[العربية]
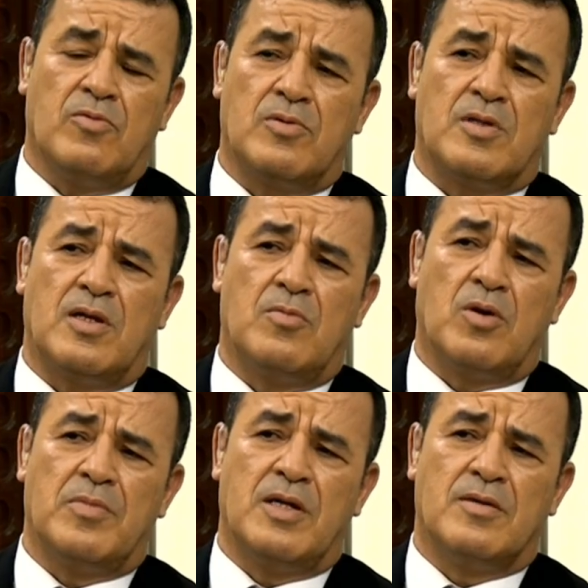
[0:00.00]
وسنة آه،
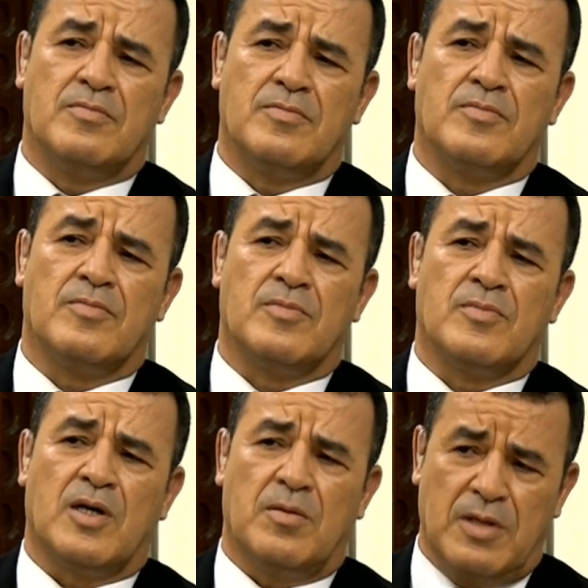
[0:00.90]
قبل نهايه السنه
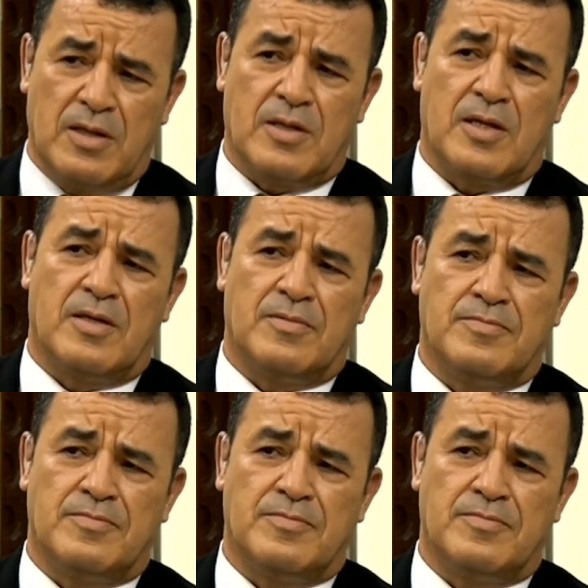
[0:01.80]
قبل نهايه السنه